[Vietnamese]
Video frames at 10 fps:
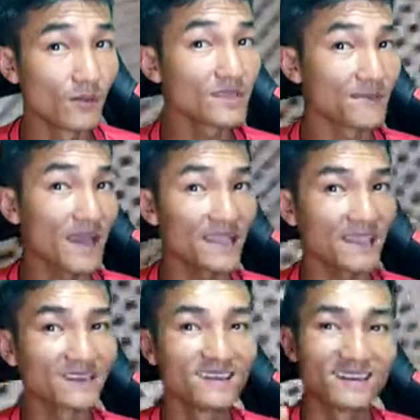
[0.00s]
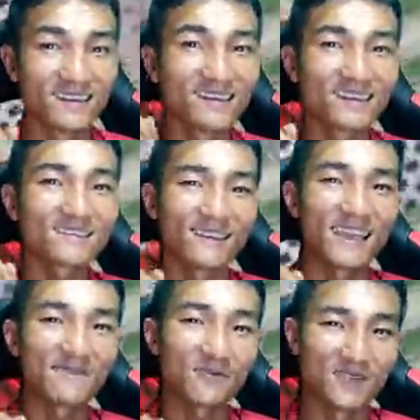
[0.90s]
mới có giảm giá nha riêng cho những
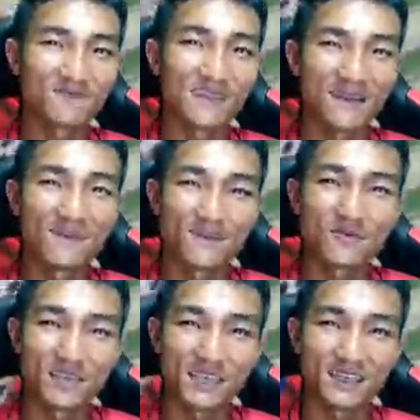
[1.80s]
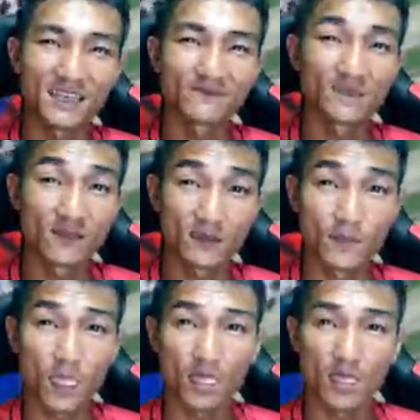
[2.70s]
em học sinh mà đam mê bóng chuyền những em sinh viên
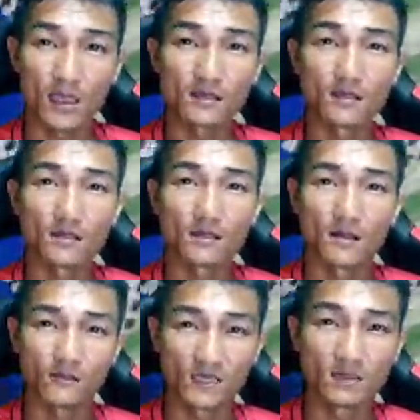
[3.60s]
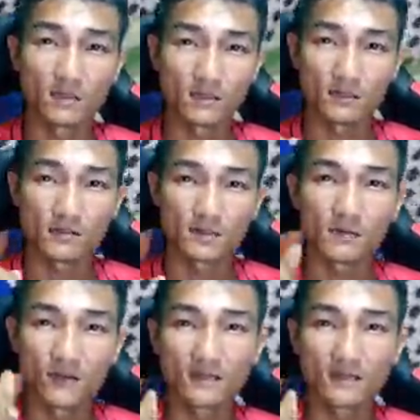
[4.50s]
ấy học sinh sinh